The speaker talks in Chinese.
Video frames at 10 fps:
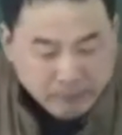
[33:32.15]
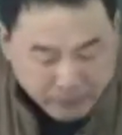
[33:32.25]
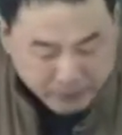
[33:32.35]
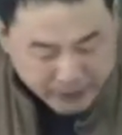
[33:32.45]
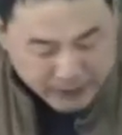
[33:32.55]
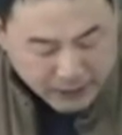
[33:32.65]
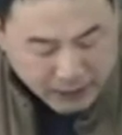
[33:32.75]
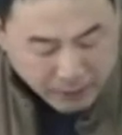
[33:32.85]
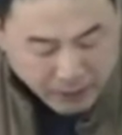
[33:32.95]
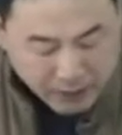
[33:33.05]
补益剂
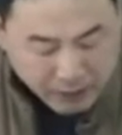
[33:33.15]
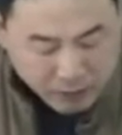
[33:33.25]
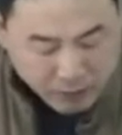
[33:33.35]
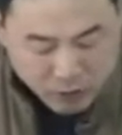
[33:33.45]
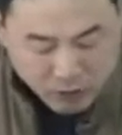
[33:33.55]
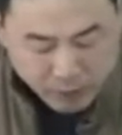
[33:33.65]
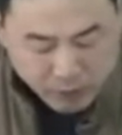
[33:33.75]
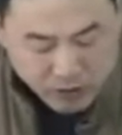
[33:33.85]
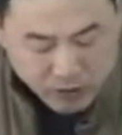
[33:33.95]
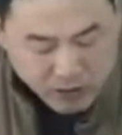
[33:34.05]
里边呢，我们说，比
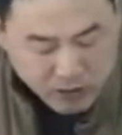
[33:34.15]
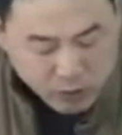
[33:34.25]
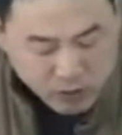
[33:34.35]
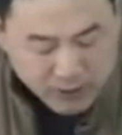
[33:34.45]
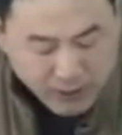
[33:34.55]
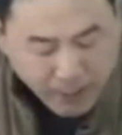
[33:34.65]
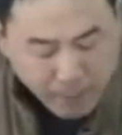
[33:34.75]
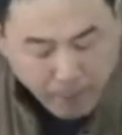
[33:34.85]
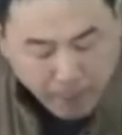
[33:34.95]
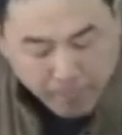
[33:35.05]
如说四君子
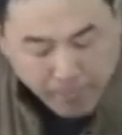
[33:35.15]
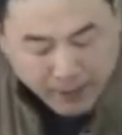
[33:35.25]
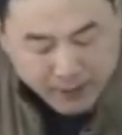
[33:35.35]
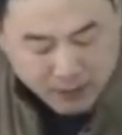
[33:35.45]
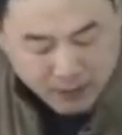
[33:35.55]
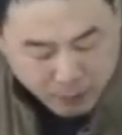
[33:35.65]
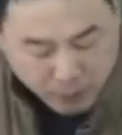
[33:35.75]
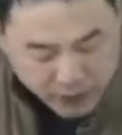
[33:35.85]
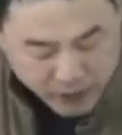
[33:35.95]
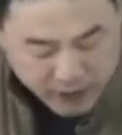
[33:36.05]
汤，这是
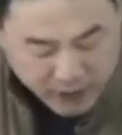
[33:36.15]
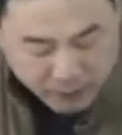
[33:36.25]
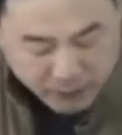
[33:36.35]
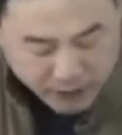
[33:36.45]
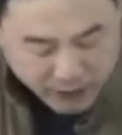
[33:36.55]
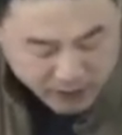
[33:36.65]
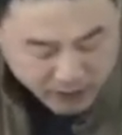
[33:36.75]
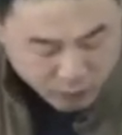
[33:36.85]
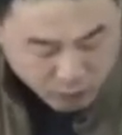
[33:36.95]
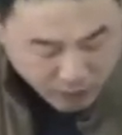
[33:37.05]
补气健脾的一个
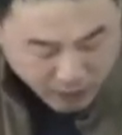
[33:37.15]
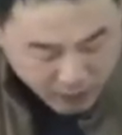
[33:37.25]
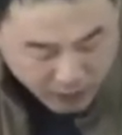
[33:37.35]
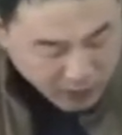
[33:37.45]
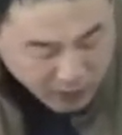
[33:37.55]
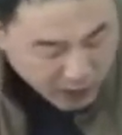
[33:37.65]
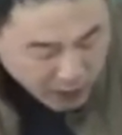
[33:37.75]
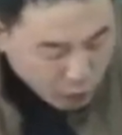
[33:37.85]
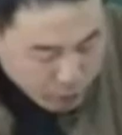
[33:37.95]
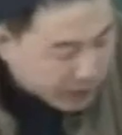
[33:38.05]
基础方，
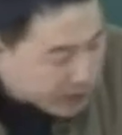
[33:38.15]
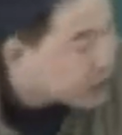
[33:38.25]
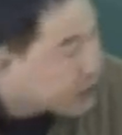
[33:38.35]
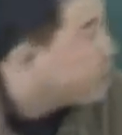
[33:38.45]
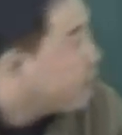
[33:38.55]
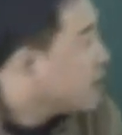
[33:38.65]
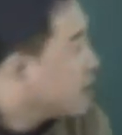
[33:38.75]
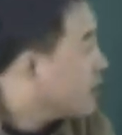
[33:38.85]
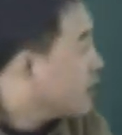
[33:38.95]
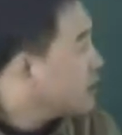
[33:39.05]
后边的这些方
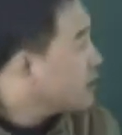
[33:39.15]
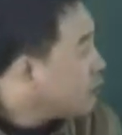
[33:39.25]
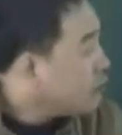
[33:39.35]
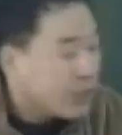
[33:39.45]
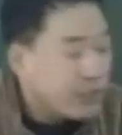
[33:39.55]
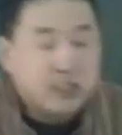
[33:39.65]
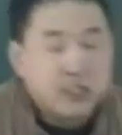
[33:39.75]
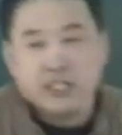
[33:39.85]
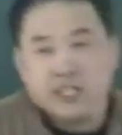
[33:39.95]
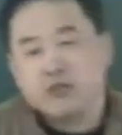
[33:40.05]
子呢，都能
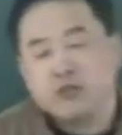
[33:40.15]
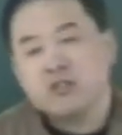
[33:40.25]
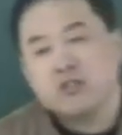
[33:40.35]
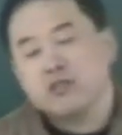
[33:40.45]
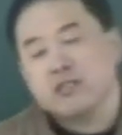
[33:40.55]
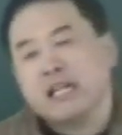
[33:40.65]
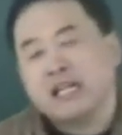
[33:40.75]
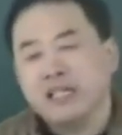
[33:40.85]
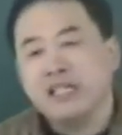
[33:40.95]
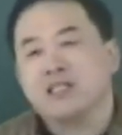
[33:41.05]
体现出四君子
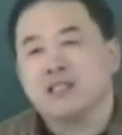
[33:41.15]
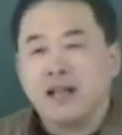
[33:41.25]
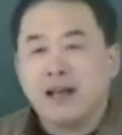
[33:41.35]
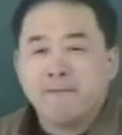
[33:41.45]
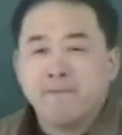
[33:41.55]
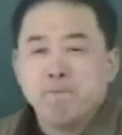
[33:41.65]
汤的意思来。